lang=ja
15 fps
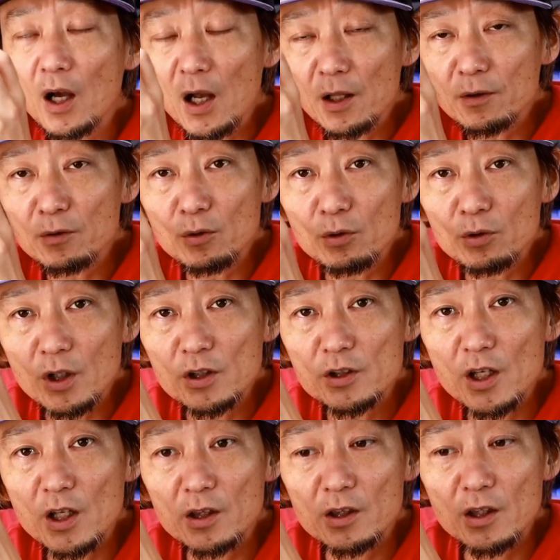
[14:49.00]
感度
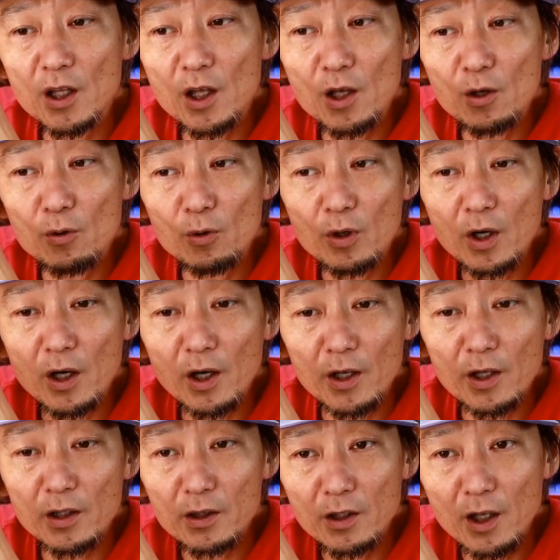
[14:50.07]
で設定を
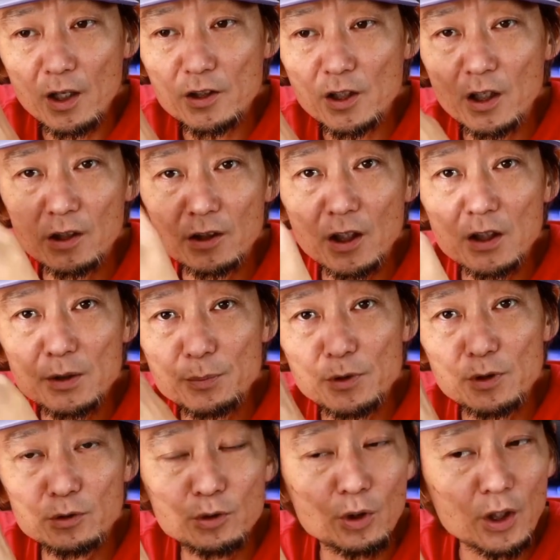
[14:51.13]
変えて
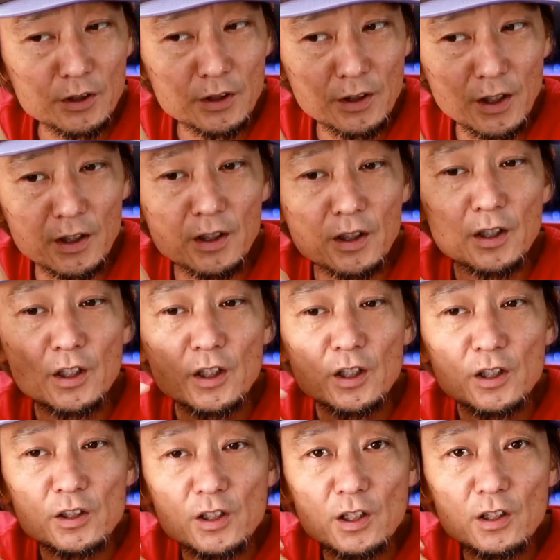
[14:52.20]
シャッタースピードを動かさない
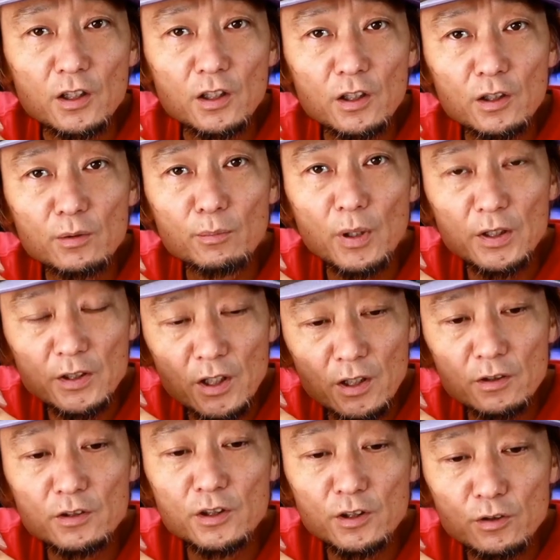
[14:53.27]

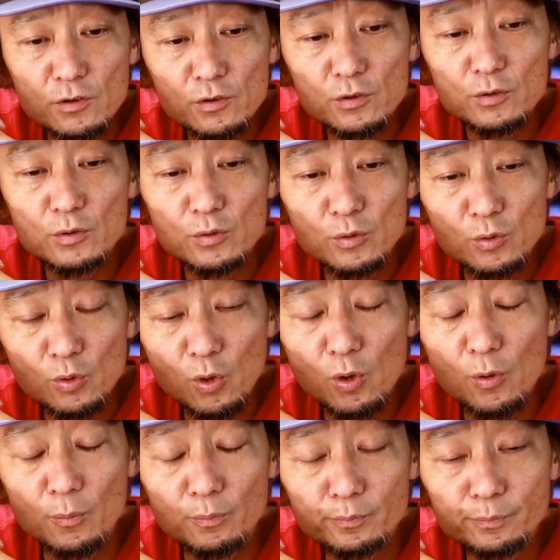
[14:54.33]
マニュアルにする
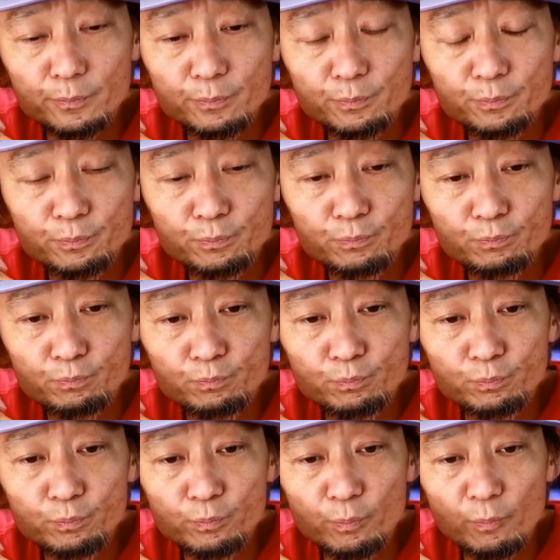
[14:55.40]
とう
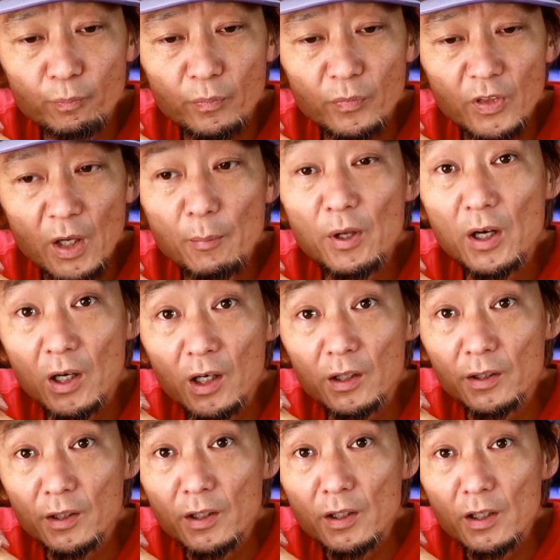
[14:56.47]
ん滑ら
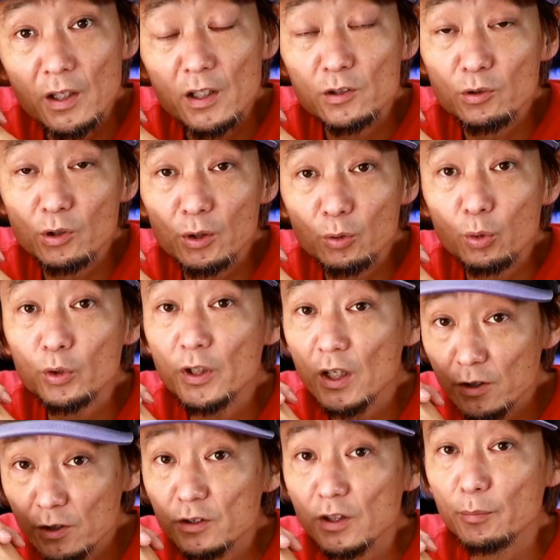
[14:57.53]
かな、ね、映像が撮
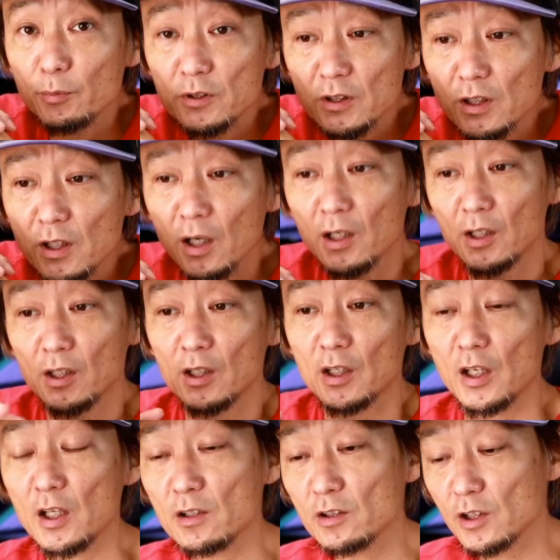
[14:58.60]
りやすくなりますただ
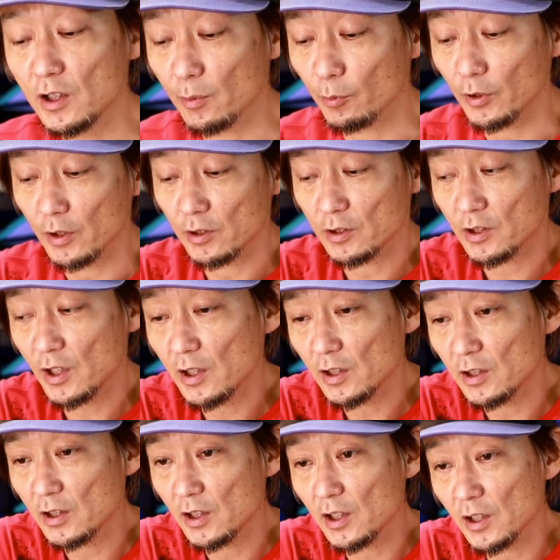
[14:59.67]
ND でもね
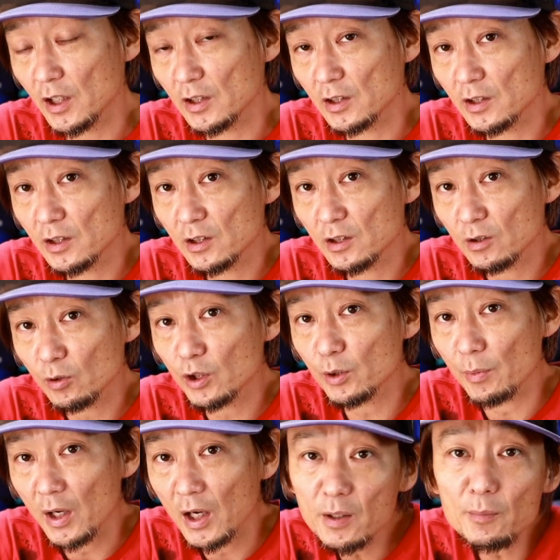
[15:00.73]
使い切れない時